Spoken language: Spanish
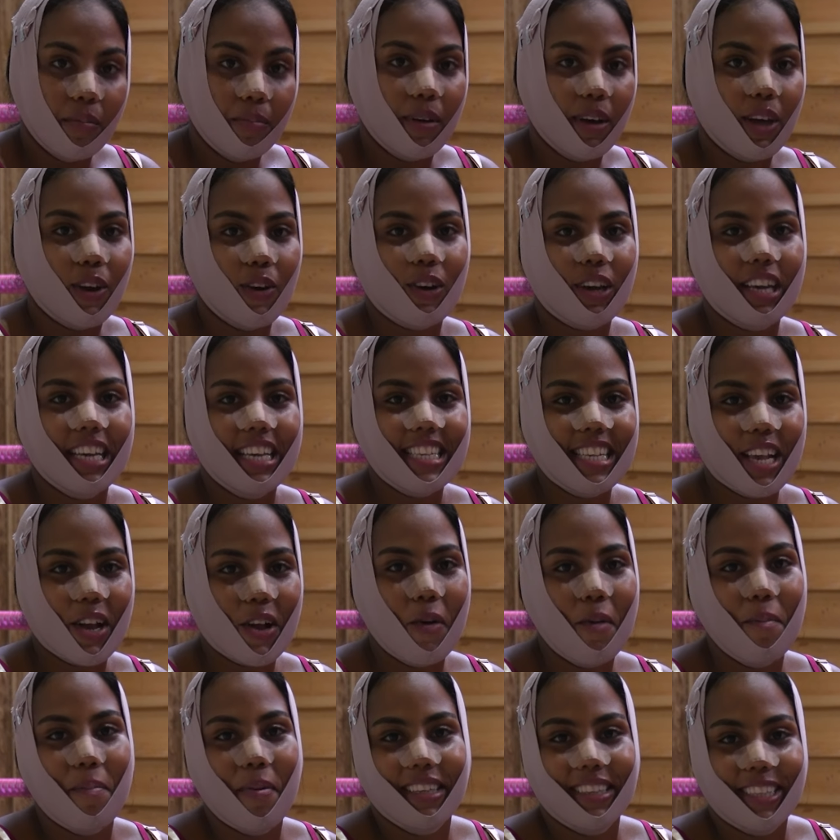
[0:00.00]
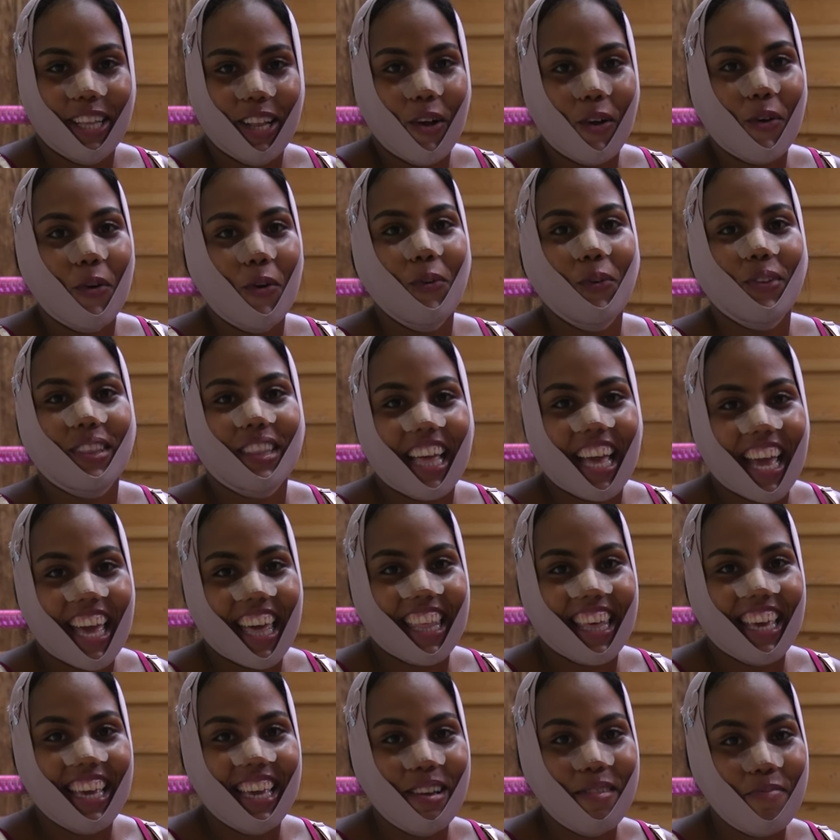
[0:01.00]
Pero quise compartirlo con
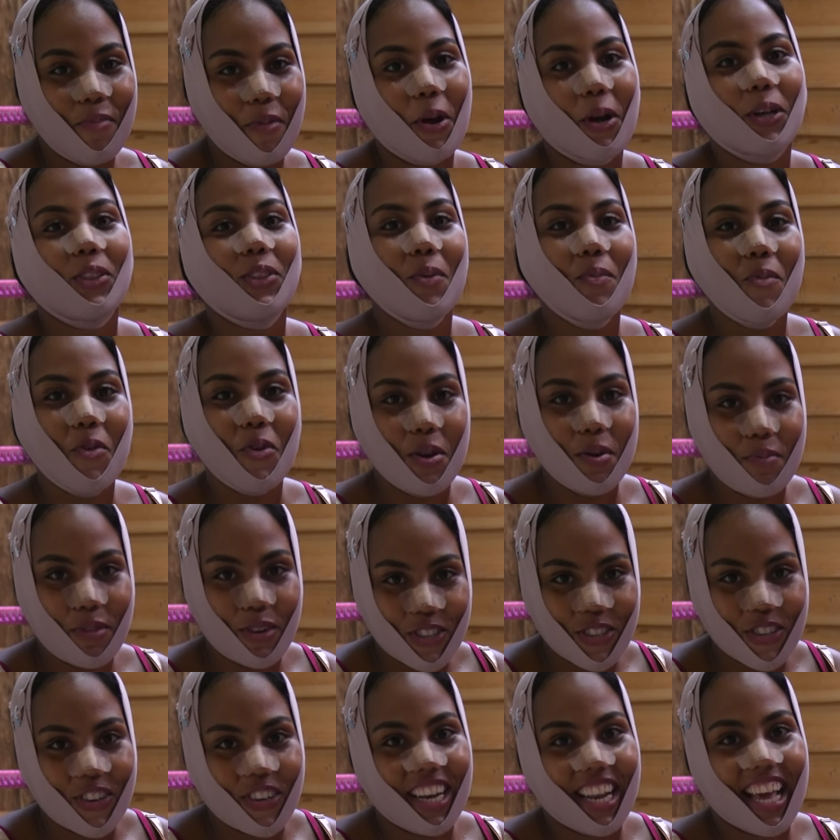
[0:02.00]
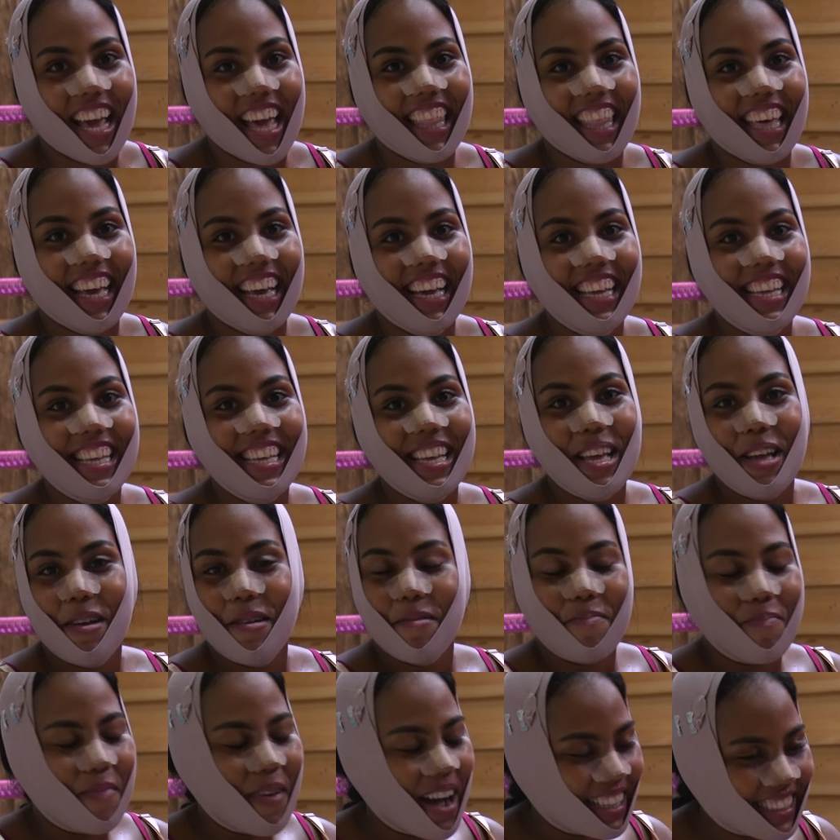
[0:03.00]
ustedes, porque estoy muy emocionada.
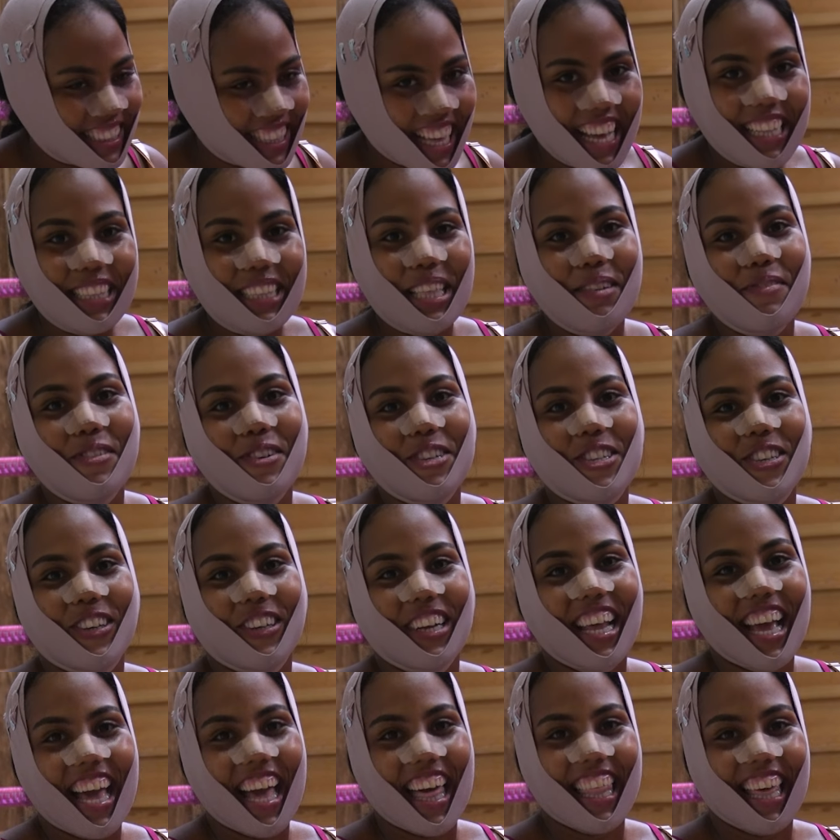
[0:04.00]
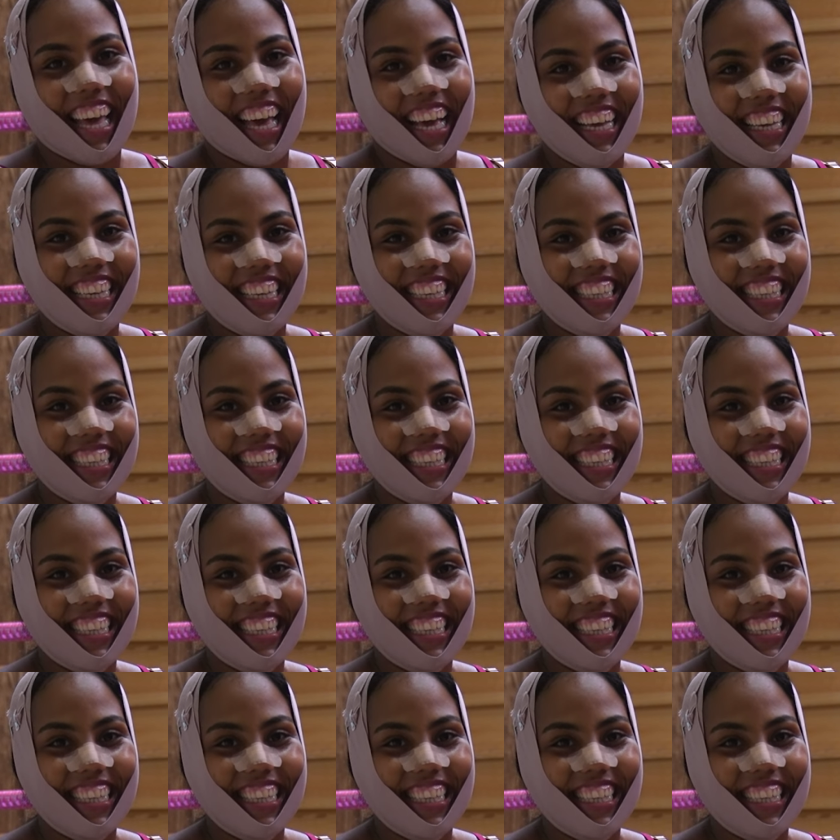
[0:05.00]
Bastante emocionada.